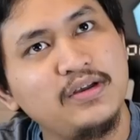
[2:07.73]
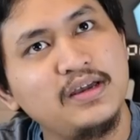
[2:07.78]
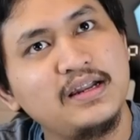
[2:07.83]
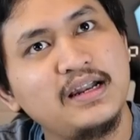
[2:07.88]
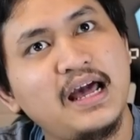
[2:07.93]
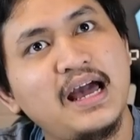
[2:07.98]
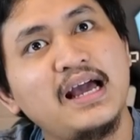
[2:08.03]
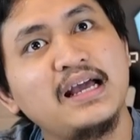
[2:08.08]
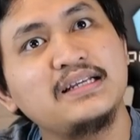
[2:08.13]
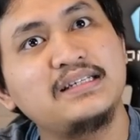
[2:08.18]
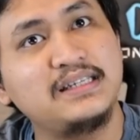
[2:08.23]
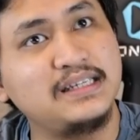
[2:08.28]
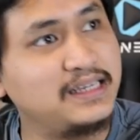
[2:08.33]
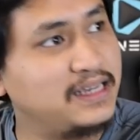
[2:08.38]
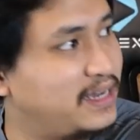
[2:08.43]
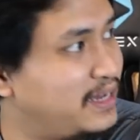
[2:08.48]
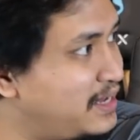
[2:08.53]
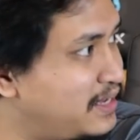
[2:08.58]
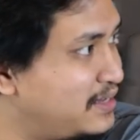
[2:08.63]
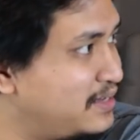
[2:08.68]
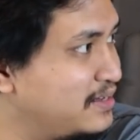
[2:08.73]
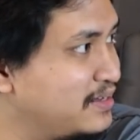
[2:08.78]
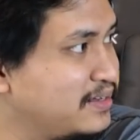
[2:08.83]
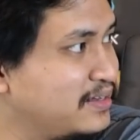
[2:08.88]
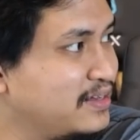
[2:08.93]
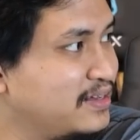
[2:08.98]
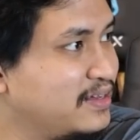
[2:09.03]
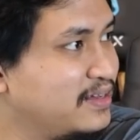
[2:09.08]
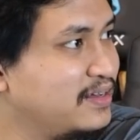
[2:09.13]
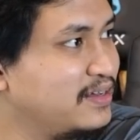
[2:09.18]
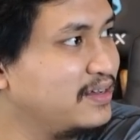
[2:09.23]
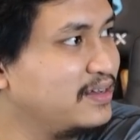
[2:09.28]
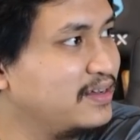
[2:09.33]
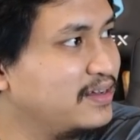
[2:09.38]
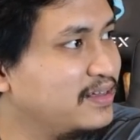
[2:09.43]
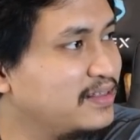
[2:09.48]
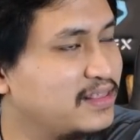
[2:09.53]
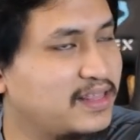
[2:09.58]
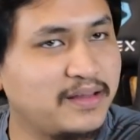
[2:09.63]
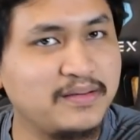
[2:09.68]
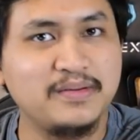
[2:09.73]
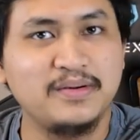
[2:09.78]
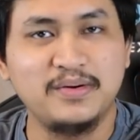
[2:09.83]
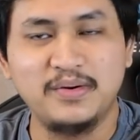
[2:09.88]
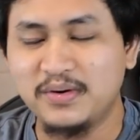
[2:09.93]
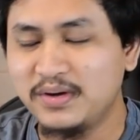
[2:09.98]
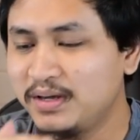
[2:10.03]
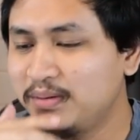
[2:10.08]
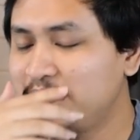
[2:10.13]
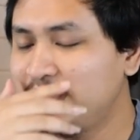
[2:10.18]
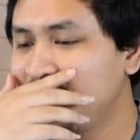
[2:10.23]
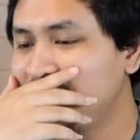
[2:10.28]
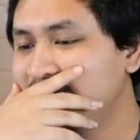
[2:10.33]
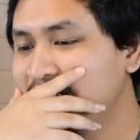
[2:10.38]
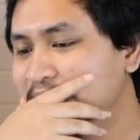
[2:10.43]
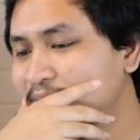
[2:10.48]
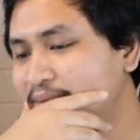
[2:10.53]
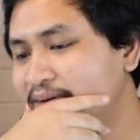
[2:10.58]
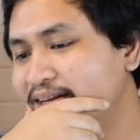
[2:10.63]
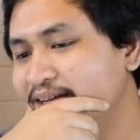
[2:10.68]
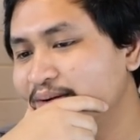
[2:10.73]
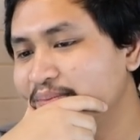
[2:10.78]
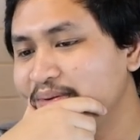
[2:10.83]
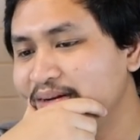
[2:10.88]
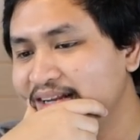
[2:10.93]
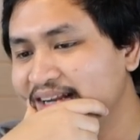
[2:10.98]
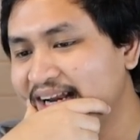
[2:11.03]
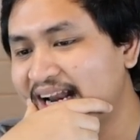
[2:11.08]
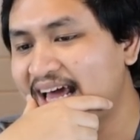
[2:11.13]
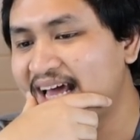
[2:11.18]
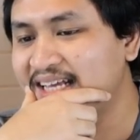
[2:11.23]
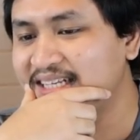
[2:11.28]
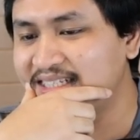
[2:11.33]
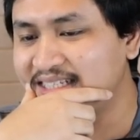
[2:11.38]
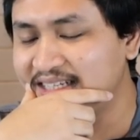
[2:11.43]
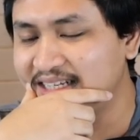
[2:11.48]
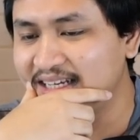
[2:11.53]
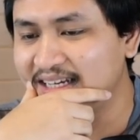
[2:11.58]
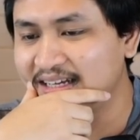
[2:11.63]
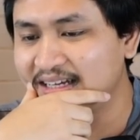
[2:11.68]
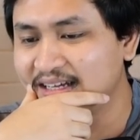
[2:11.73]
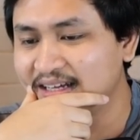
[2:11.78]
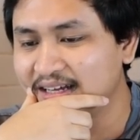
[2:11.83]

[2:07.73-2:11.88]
iya nasi ya oh iya benar benar benar nasi ya